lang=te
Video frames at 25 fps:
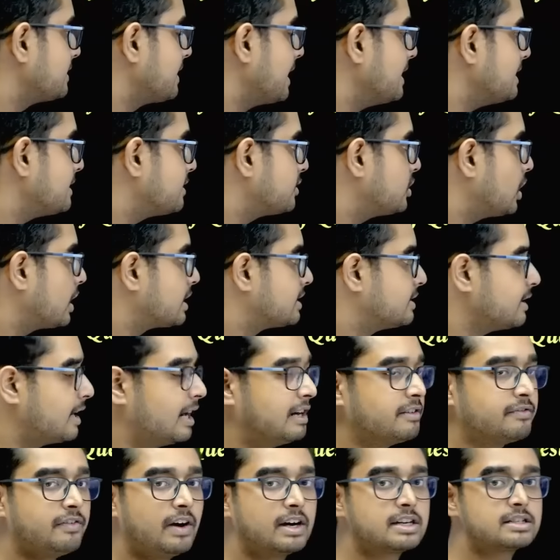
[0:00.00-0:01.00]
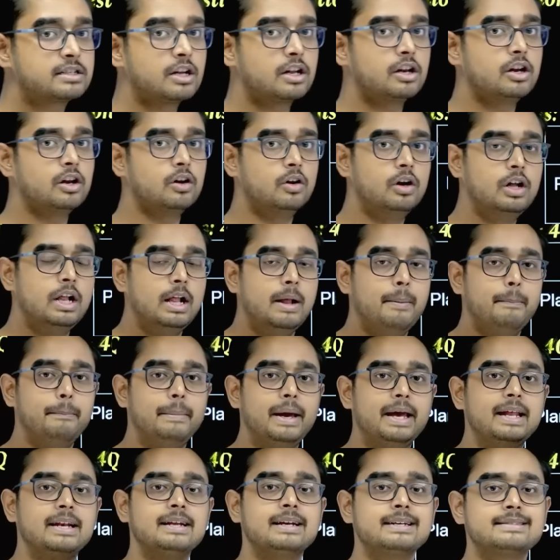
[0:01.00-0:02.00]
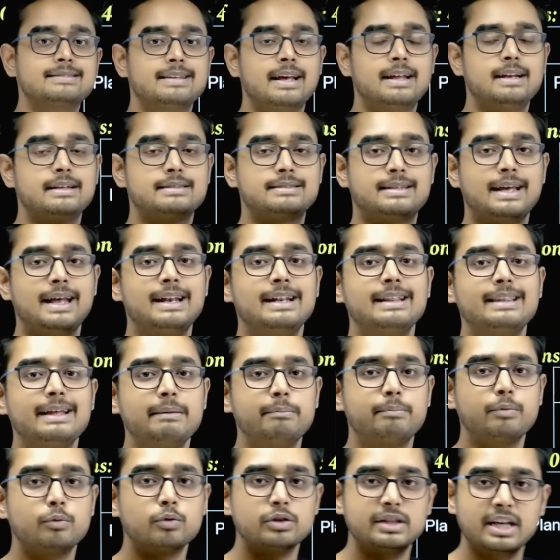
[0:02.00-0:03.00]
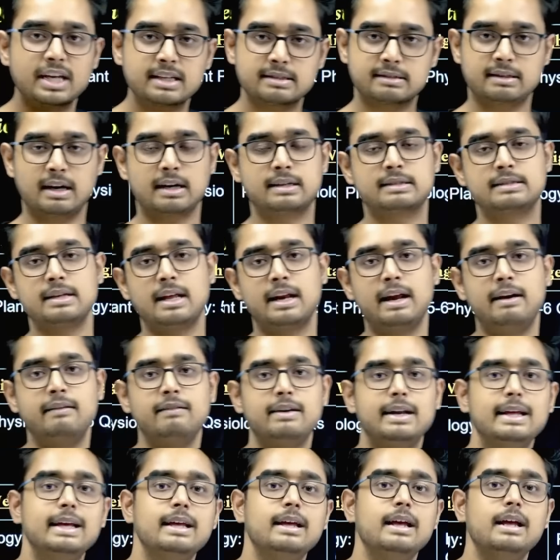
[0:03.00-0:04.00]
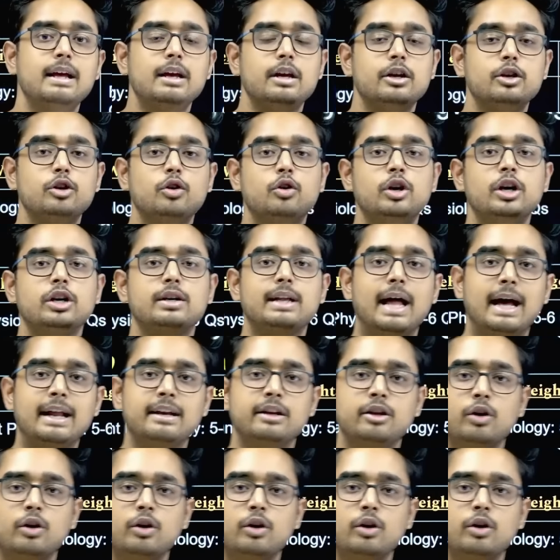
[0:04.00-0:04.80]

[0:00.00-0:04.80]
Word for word: సెల్ స్ట్రక్చర్ అండ్ ఫంక్షన్లో మెయిన్గా సెల్ సెల్ది పూర్తి స్ట్రక్చర్ ఏమిటి యూనిట్ దాని